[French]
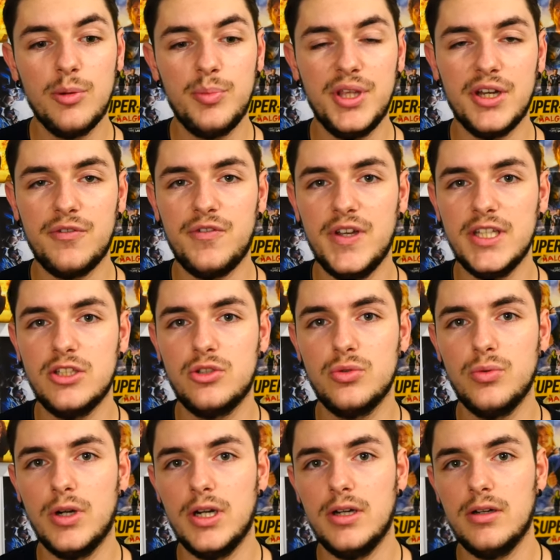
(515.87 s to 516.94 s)
bien faite
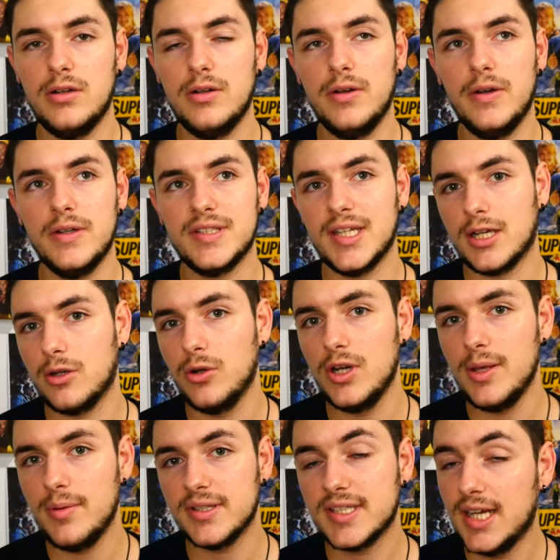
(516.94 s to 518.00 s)
tu vois euh, ça
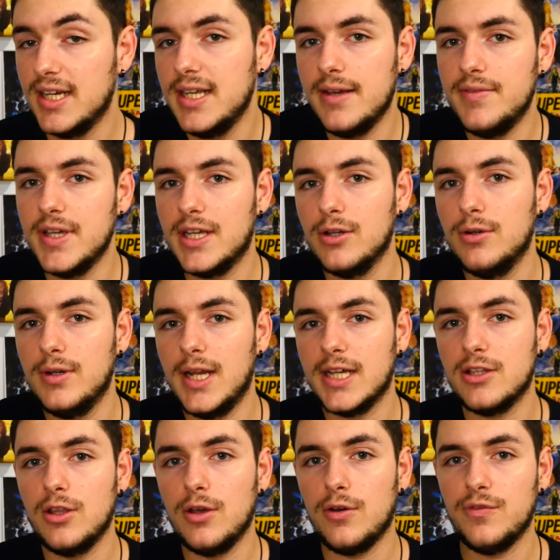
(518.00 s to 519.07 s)
collait ça allait avec
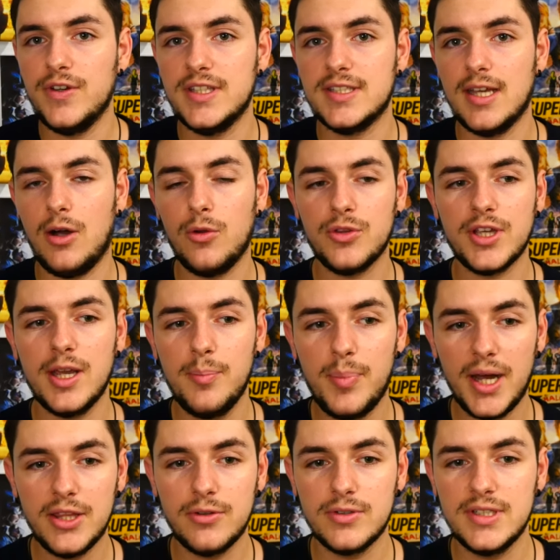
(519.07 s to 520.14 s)
l'acteur en fait ça rentrait
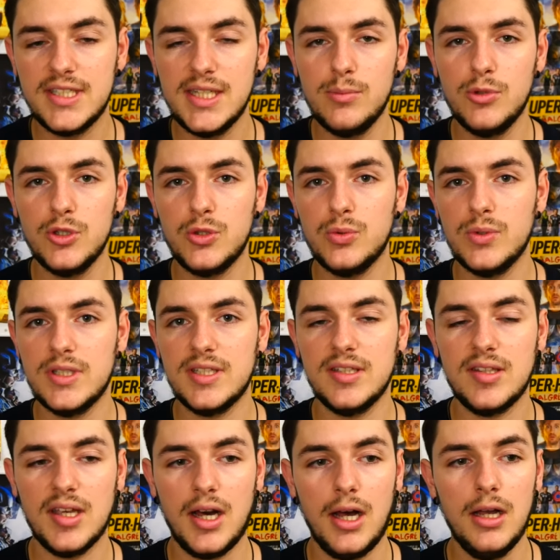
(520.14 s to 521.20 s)
pas dans les émotions
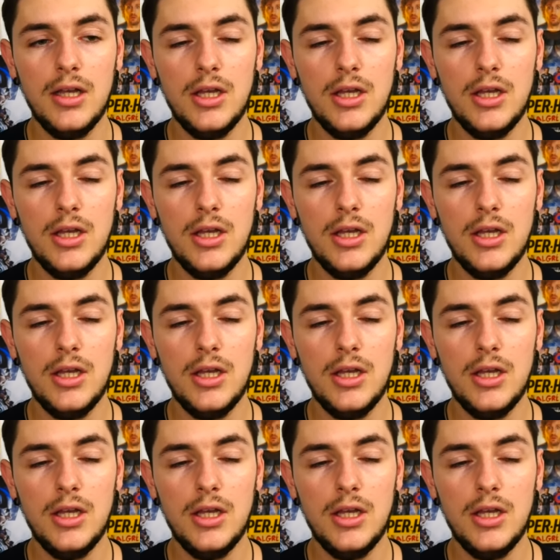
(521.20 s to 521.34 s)
etc